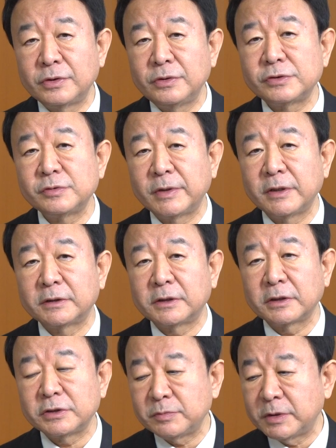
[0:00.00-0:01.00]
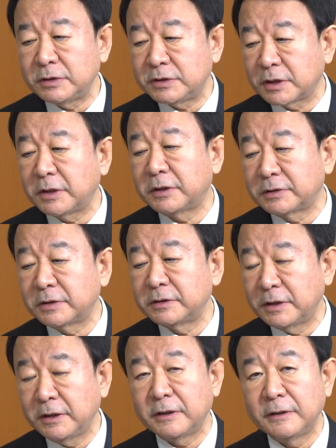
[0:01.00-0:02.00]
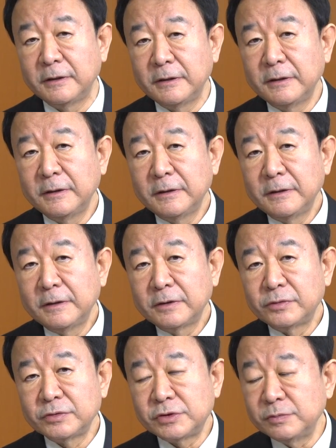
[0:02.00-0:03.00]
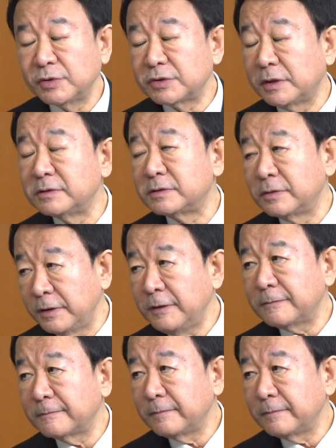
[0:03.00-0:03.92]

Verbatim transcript: 隠岐の島や竹島に近い辺りで沈没したんですよね。